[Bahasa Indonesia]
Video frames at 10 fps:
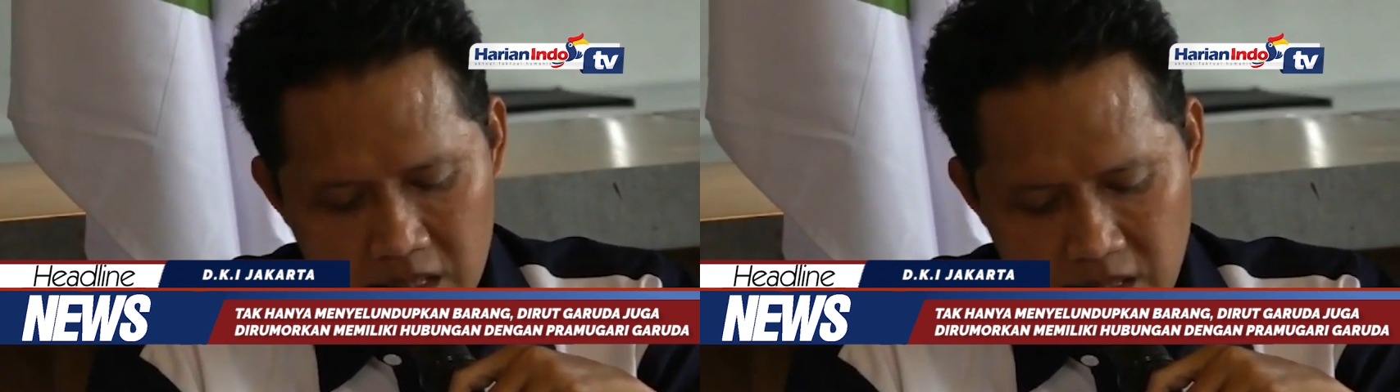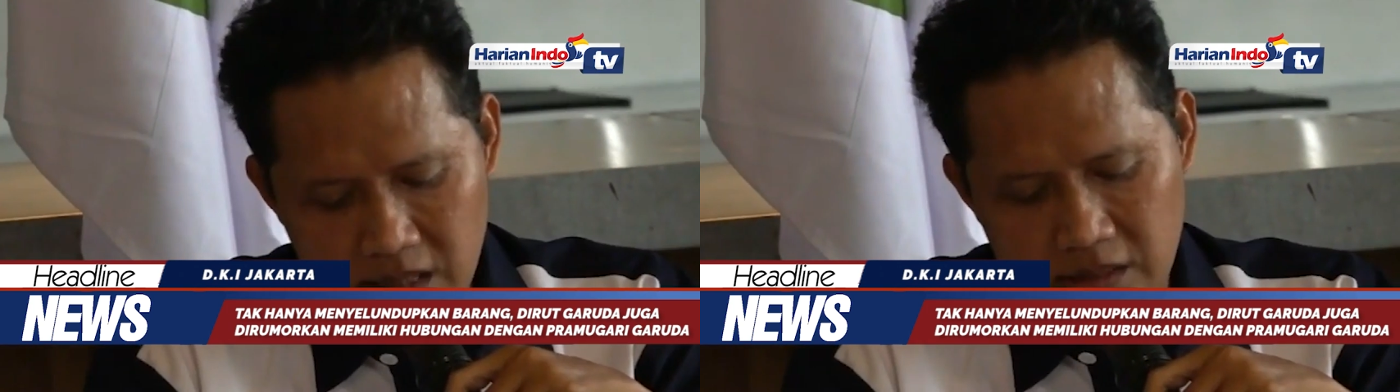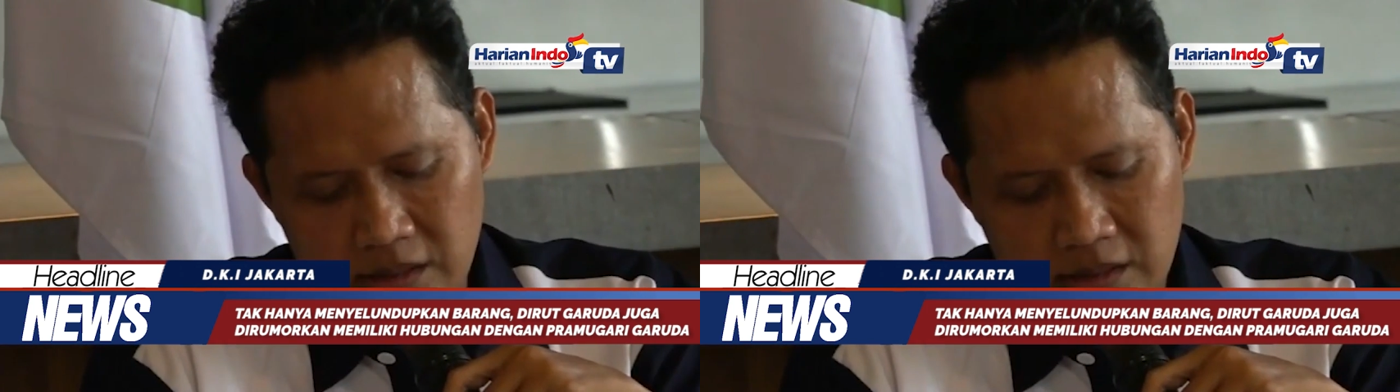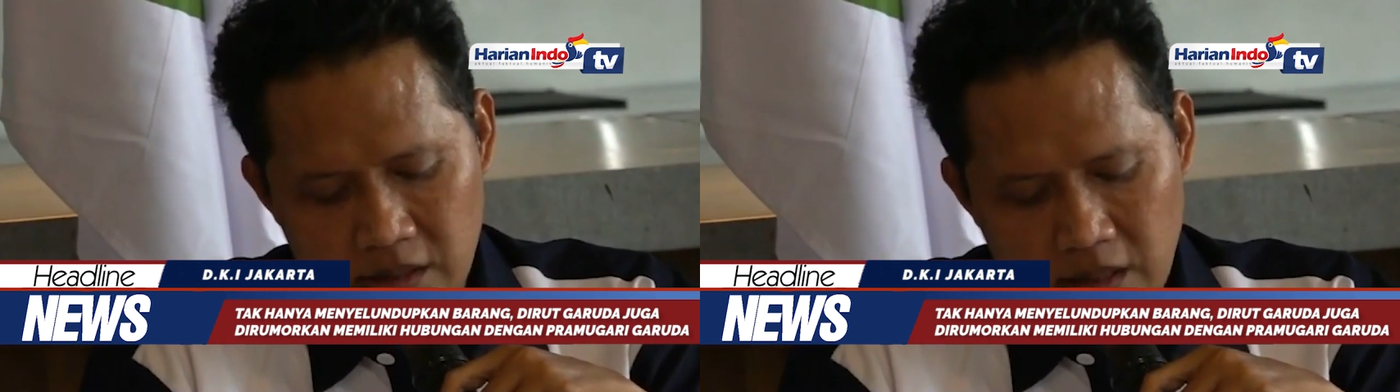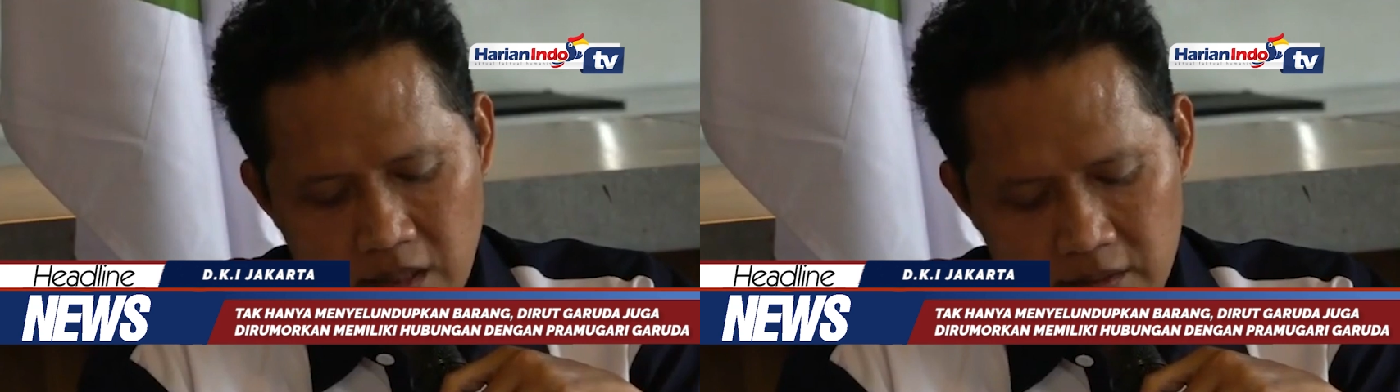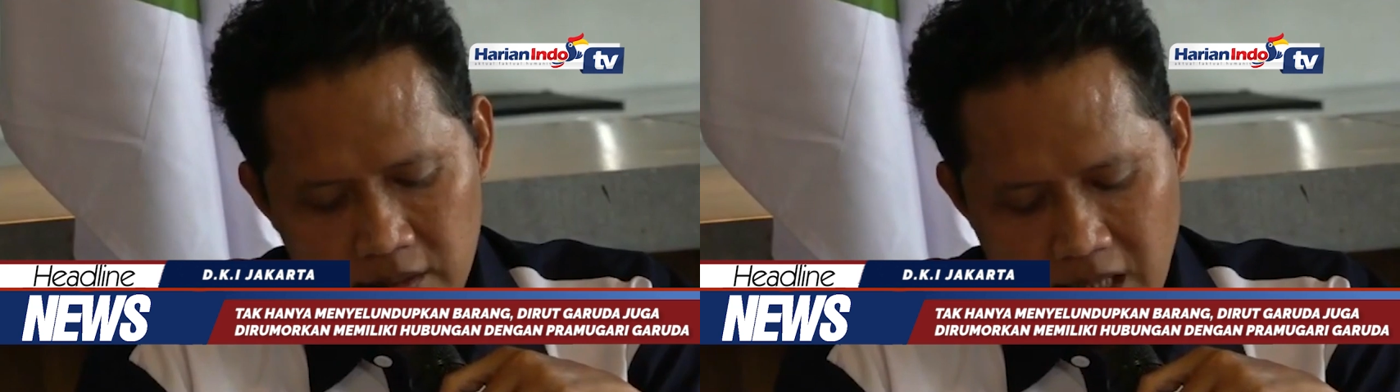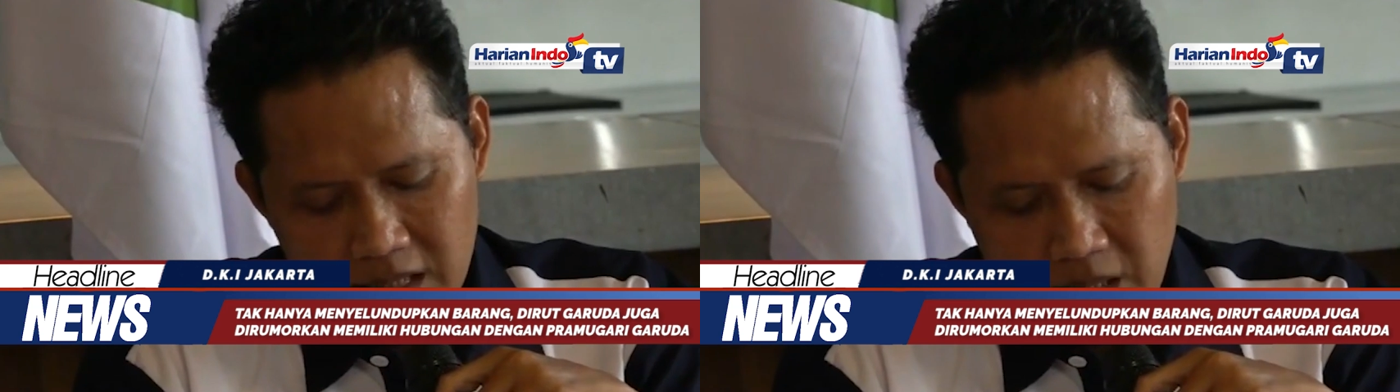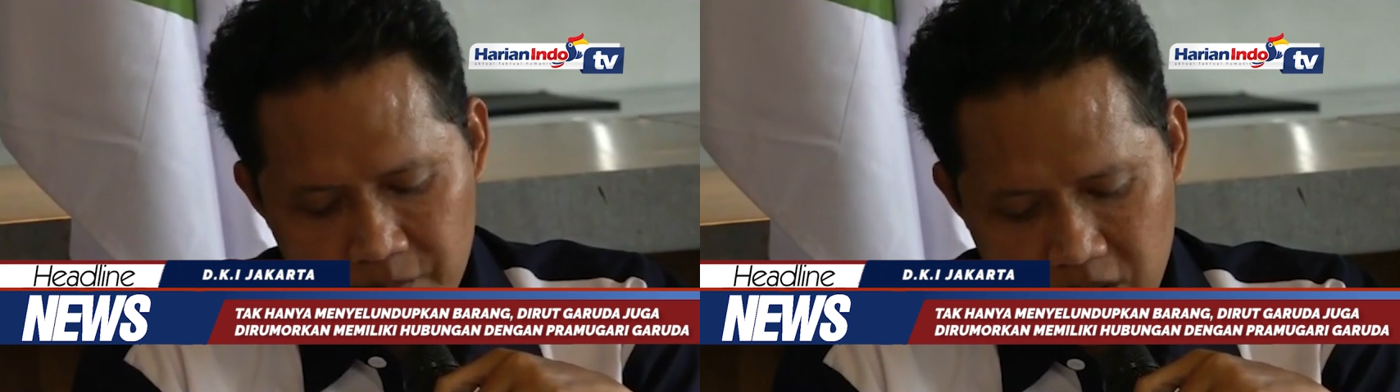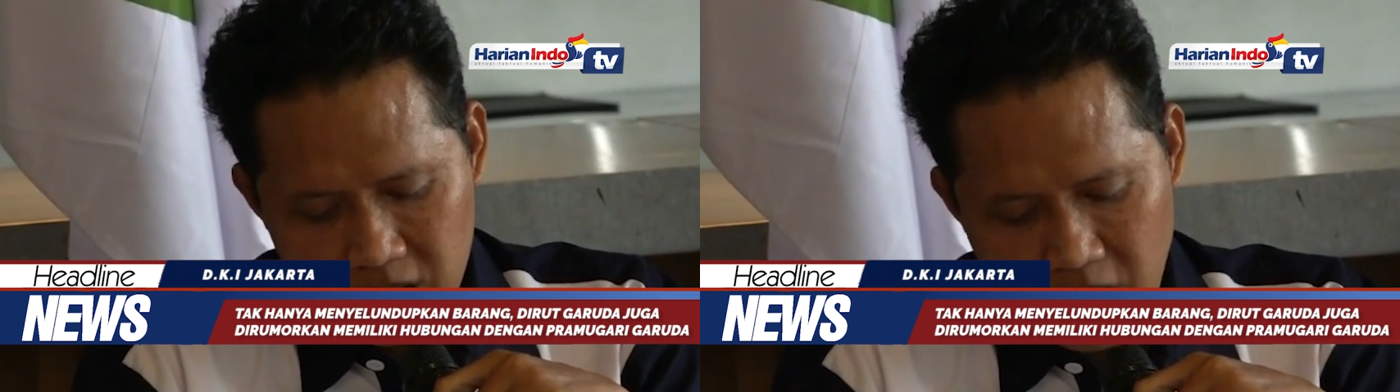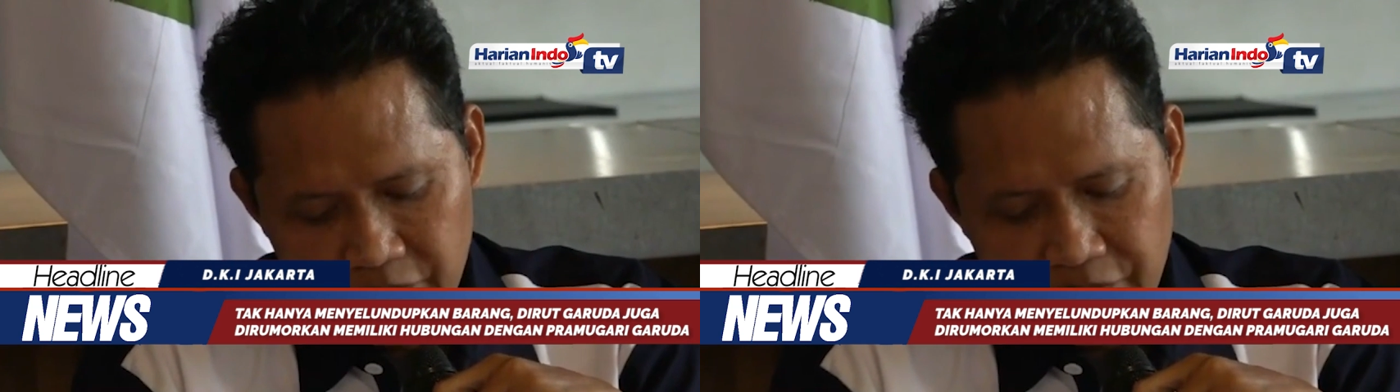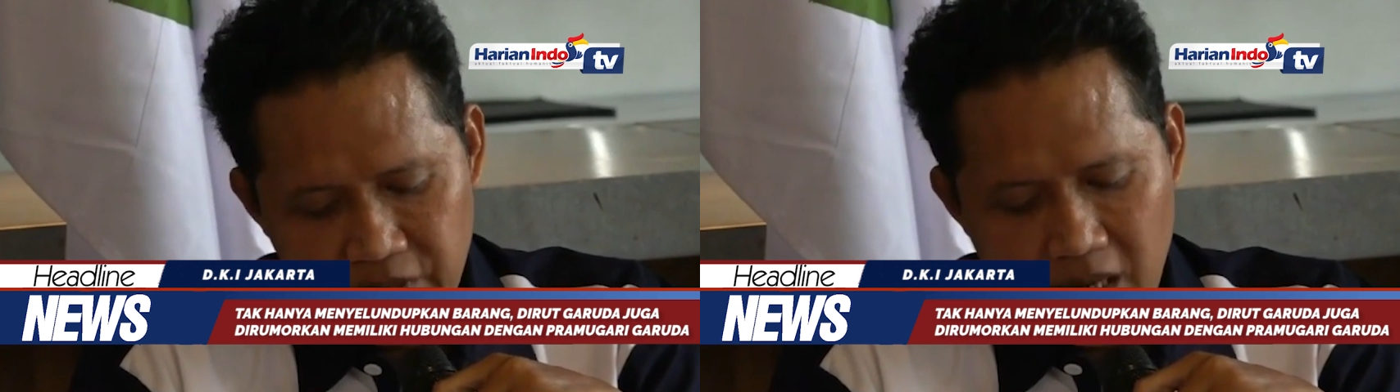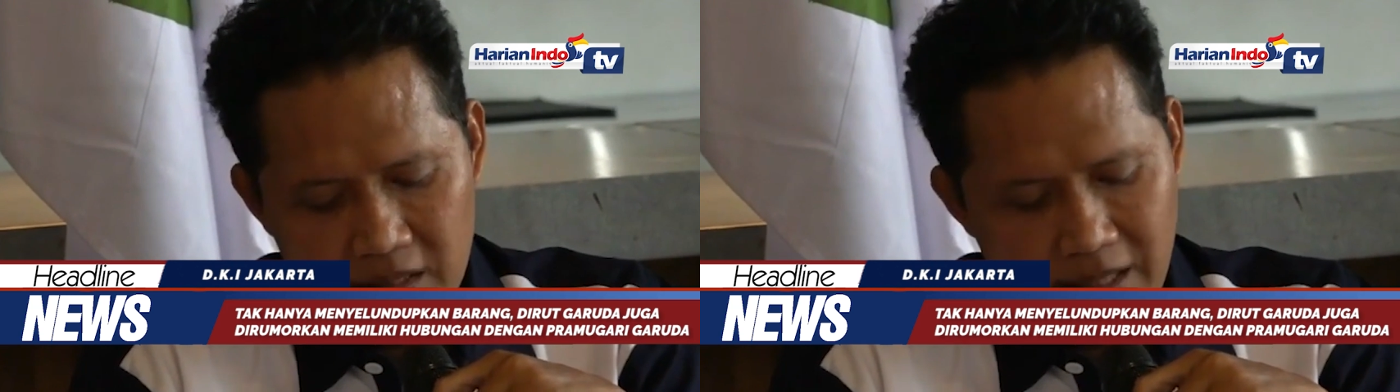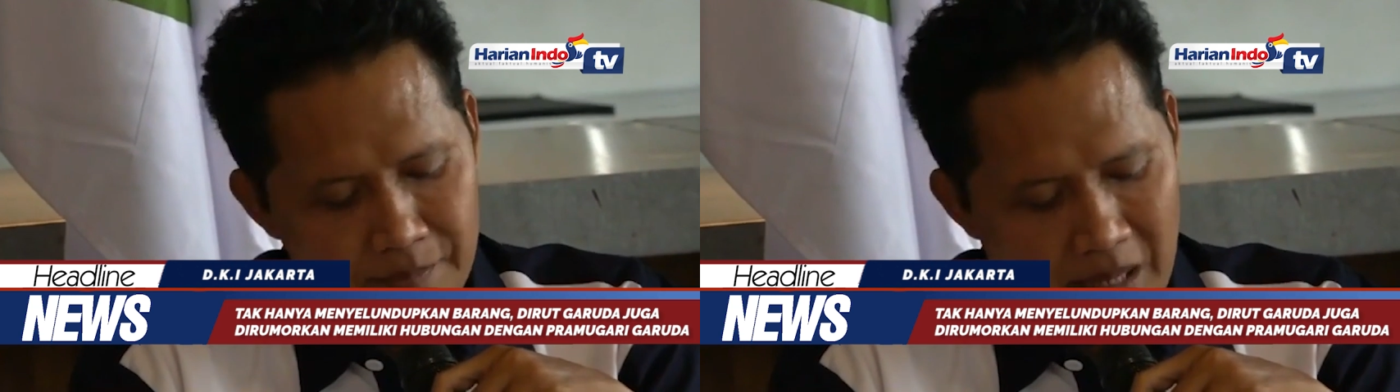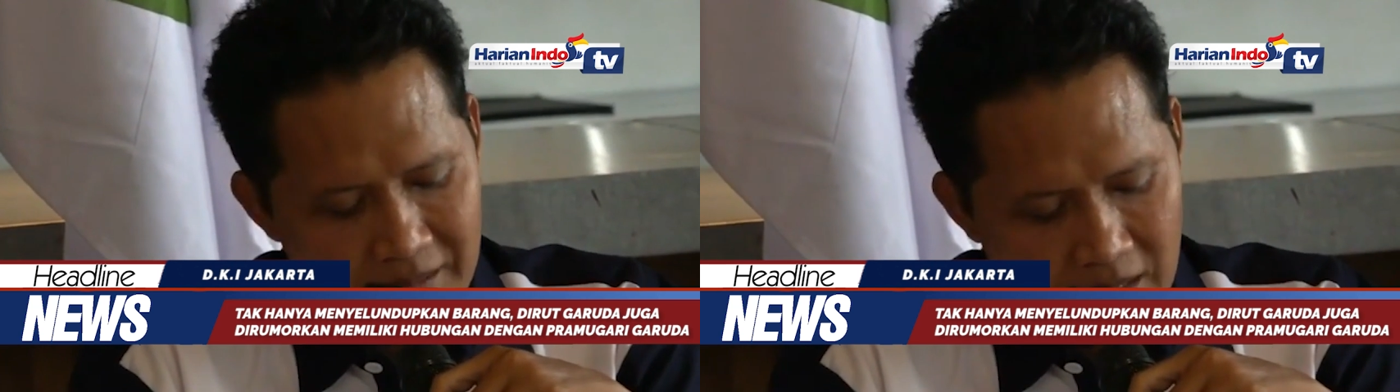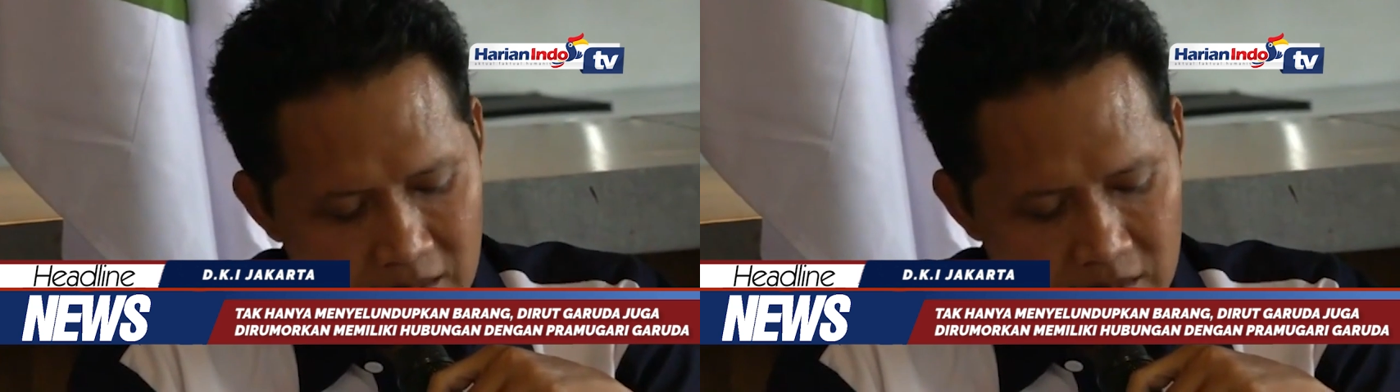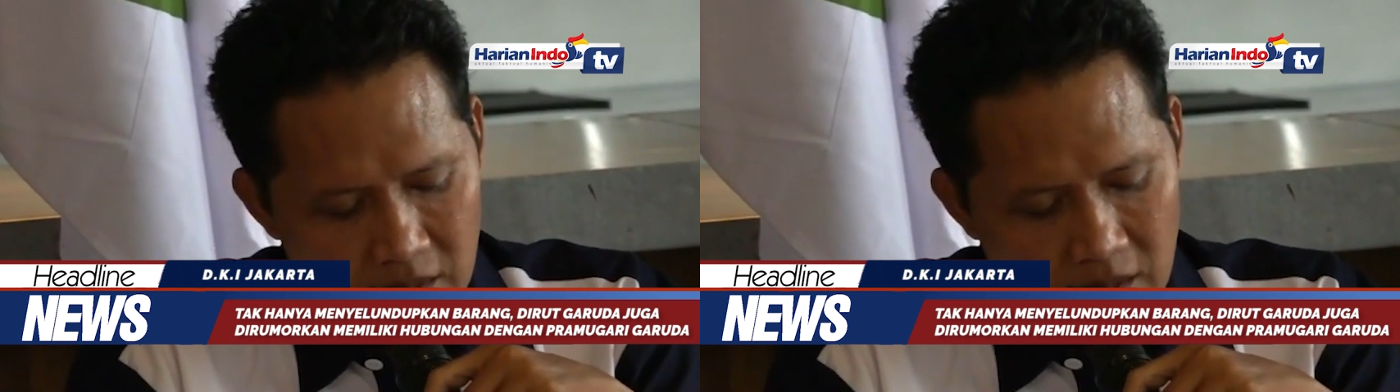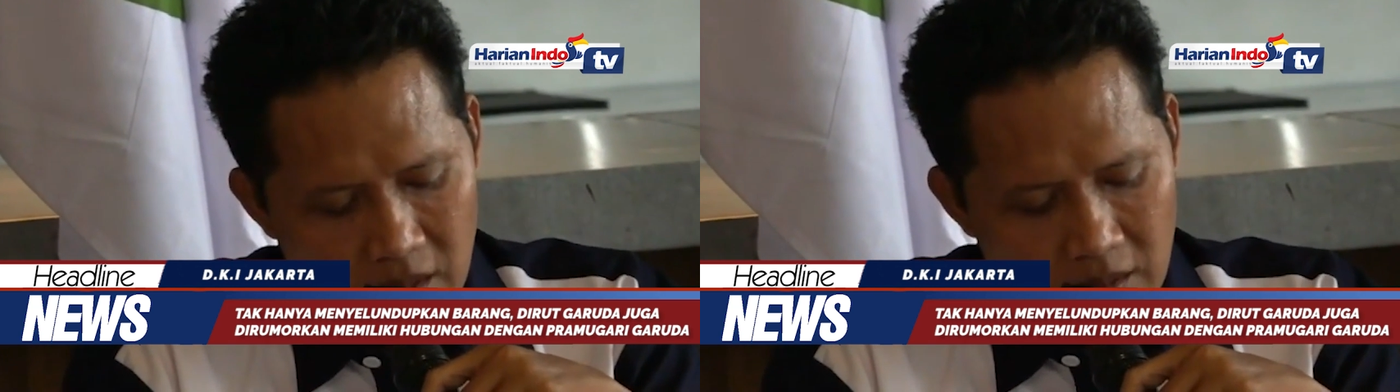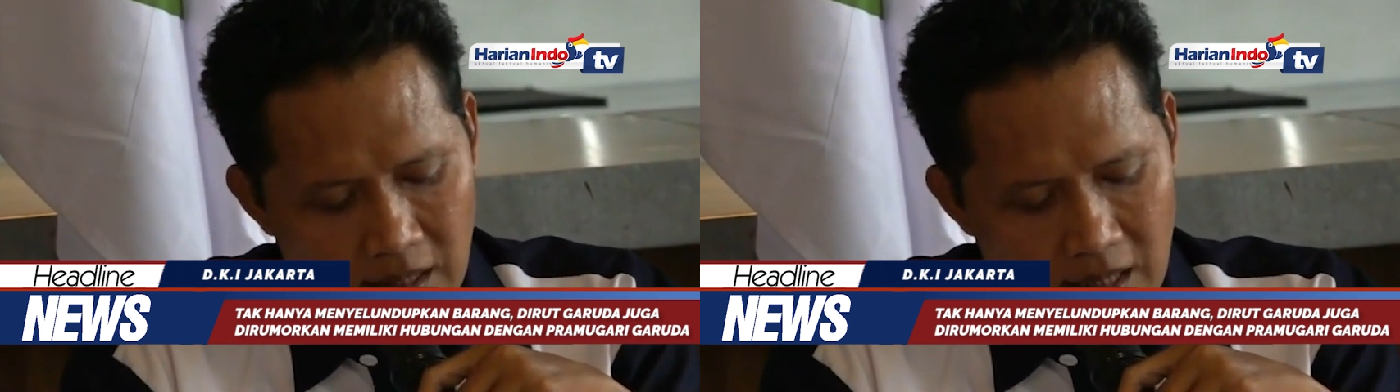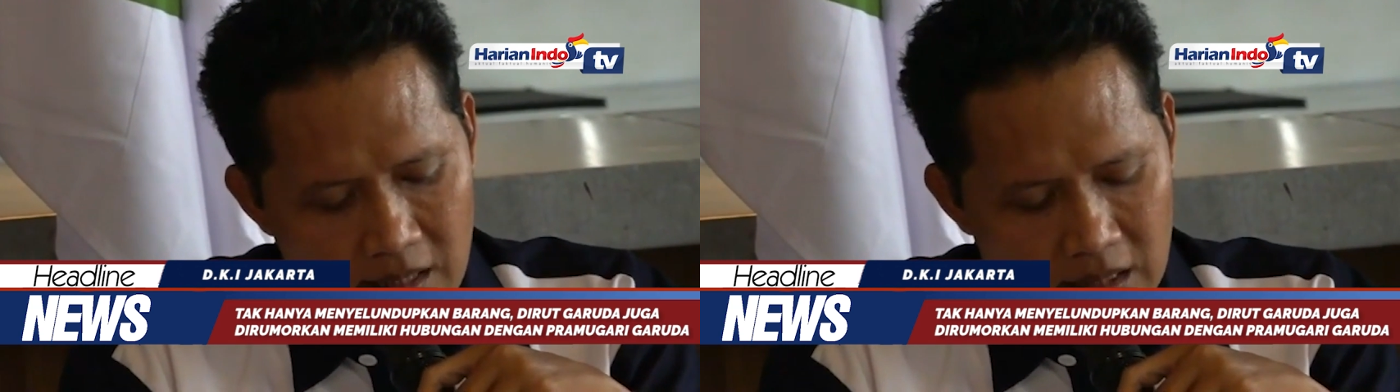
Hal tersebut diungkapkan langsung oleh Ketua Umum Ikatan Awak Kabin Garuda